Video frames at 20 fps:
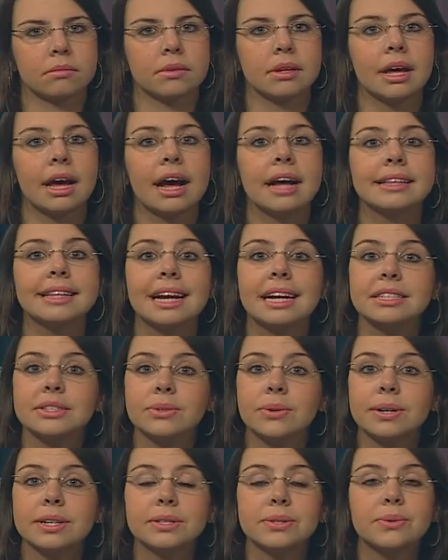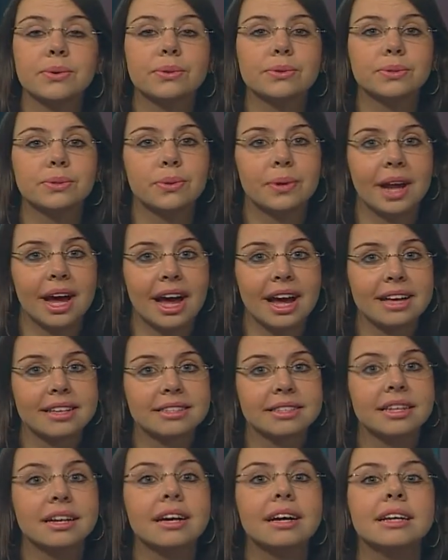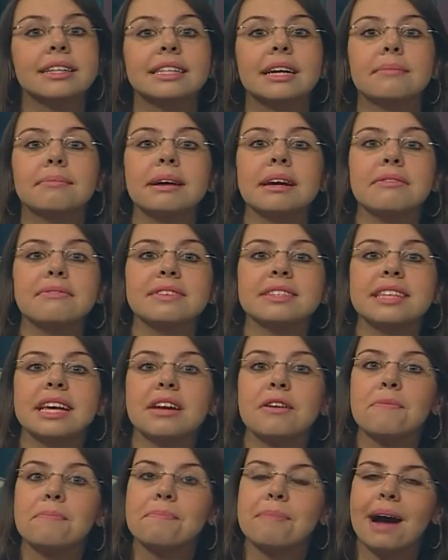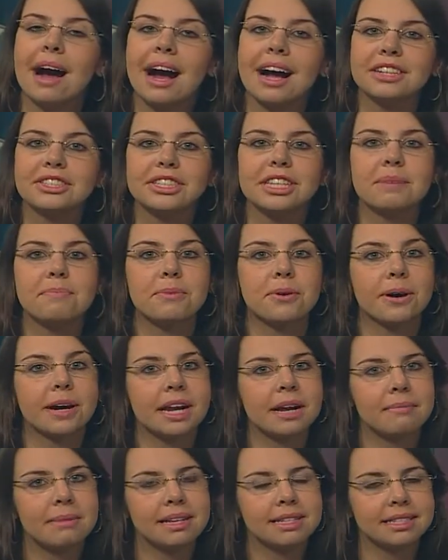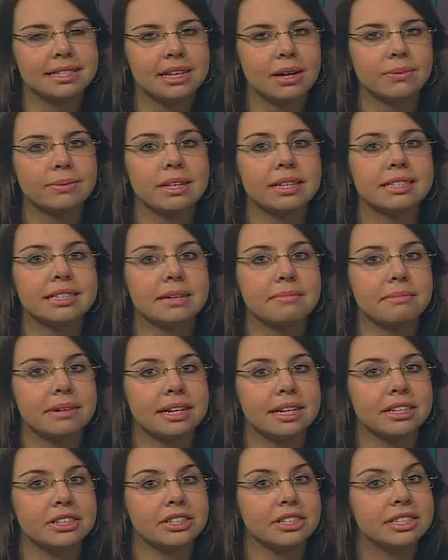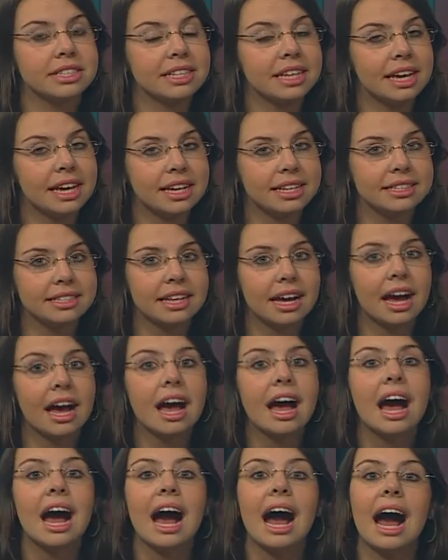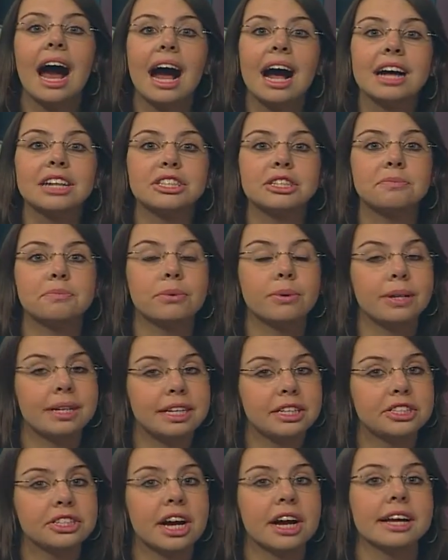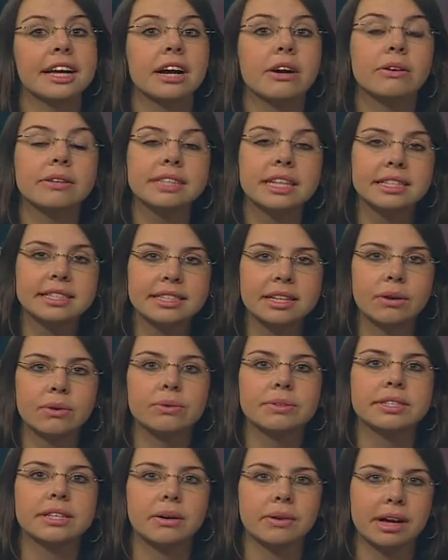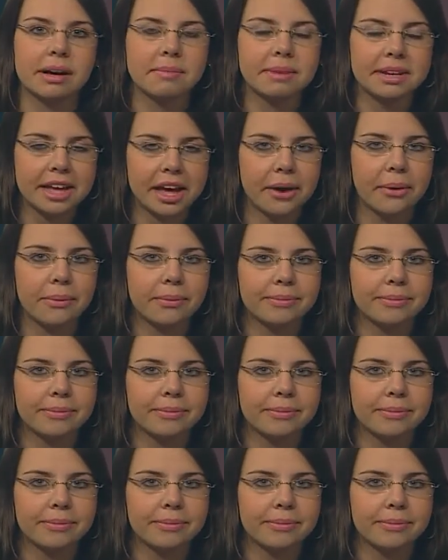atrações culturais também fizeram parte da programação da Semana de Ciência, Arte e Política que aconteceu no São Gabriel.